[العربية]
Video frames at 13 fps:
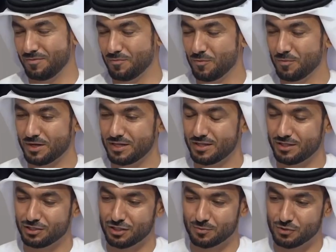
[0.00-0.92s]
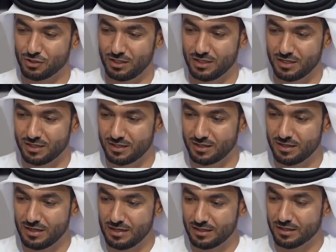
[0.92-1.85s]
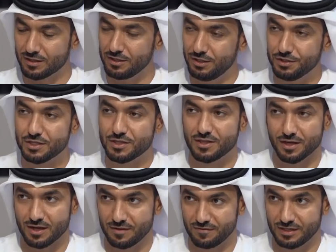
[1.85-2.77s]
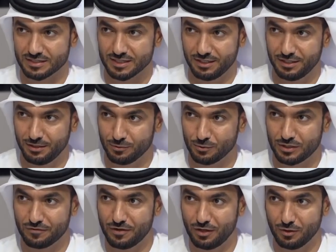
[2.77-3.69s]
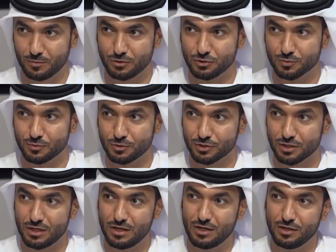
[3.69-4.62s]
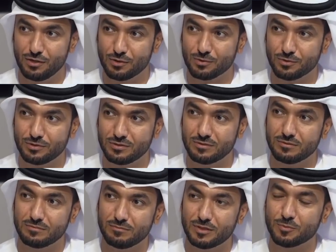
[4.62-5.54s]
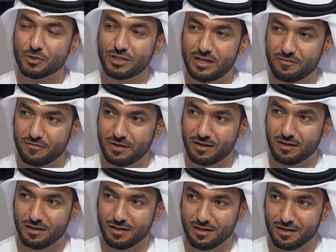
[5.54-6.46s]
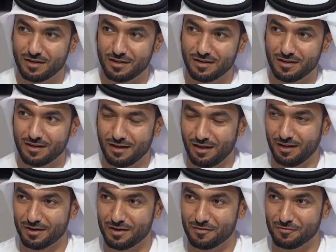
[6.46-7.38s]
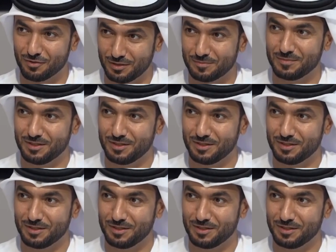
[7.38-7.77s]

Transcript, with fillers: ممكن ينتشر بسرعه لانه يرضي عده ثقافات صحيح وتفاعل من الجمهور يكون من مختلف الاعراف اكيد ولا. اكيد